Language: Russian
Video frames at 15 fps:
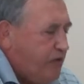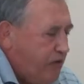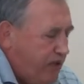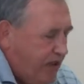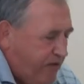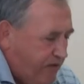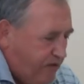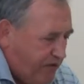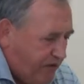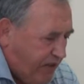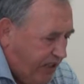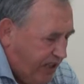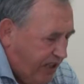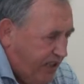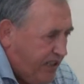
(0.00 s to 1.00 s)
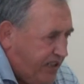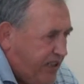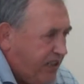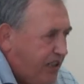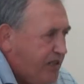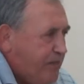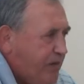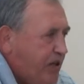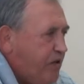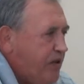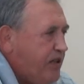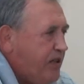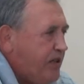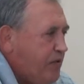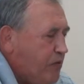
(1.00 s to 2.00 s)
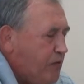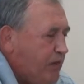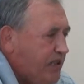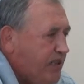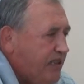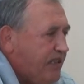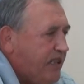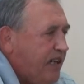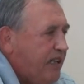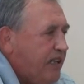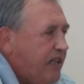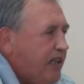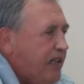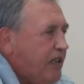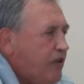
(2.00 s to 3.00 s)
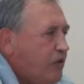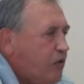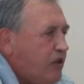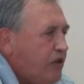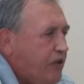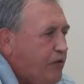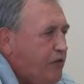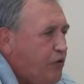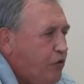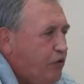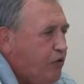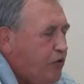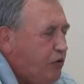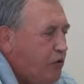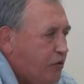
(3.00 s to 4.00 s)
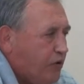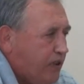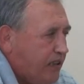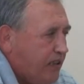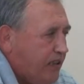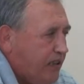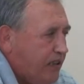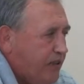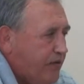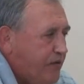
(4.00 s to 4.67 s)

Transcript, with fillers: туда вклините и разберете ну, подетально, но это все дутое.